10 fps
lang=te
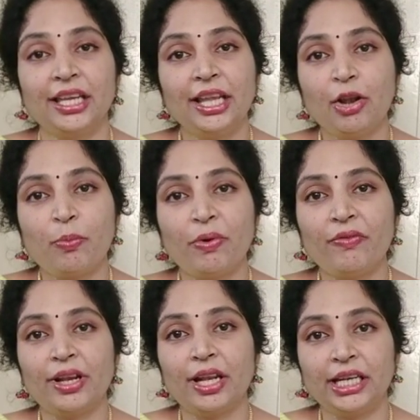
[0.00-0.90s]
ఈ లోపం
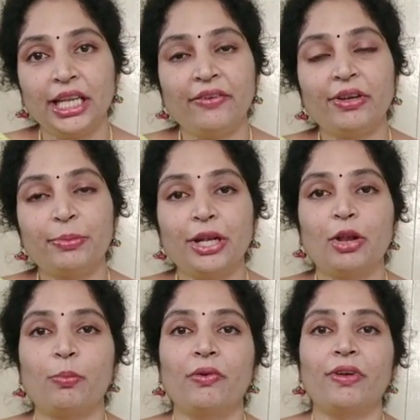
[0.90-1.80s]
వలన డి విటమిన్
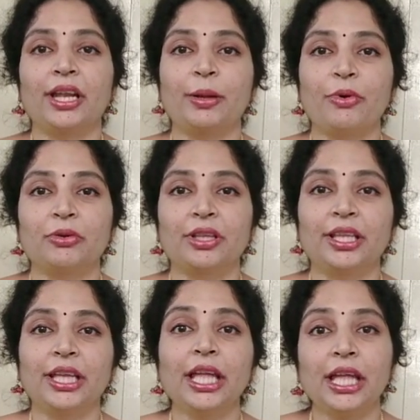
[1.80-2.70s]
లోపం వలన
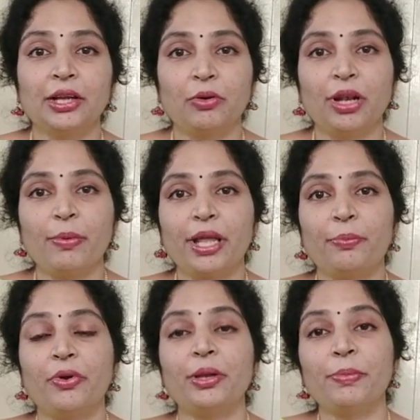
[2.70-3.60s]
ఏమవుతుంది
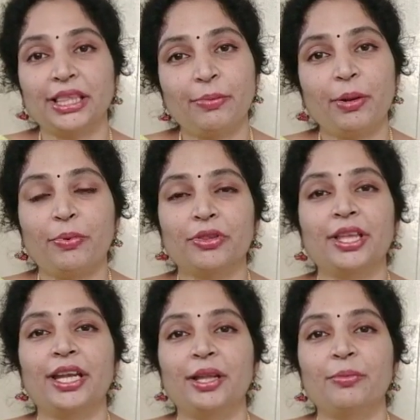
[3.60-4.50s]
గుల్లబారిపోయి
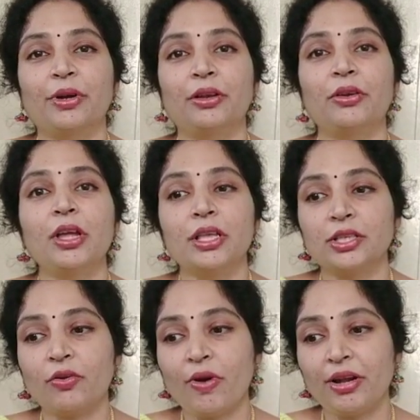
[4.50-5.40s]
మెత్తబడిపోతున్నాయండి ఎముకలు
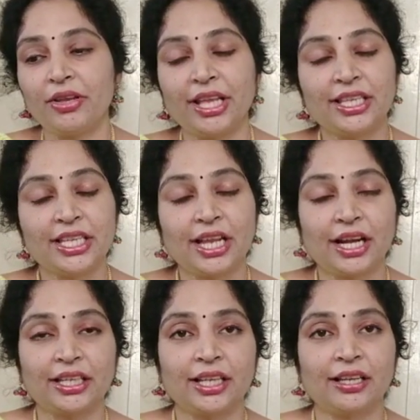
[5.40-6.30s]
సో వాళ్ళు ఏ చిన్న
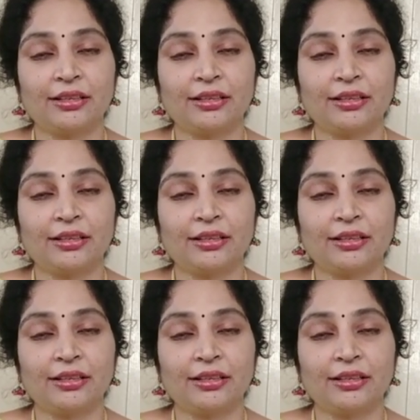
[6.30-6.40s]
ఆట